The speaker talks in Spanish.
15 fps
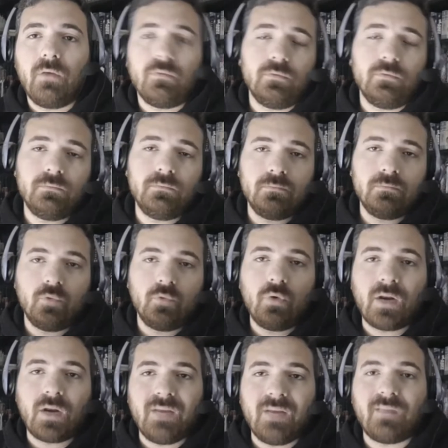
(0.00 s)
un,
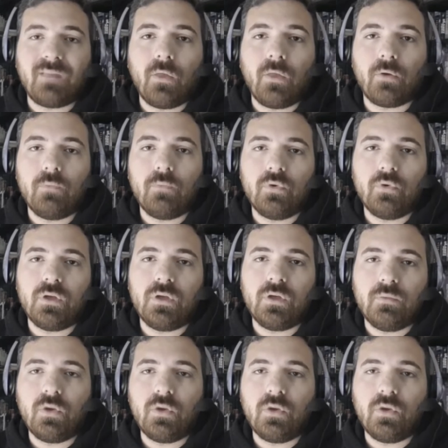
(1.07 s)
realizador muy,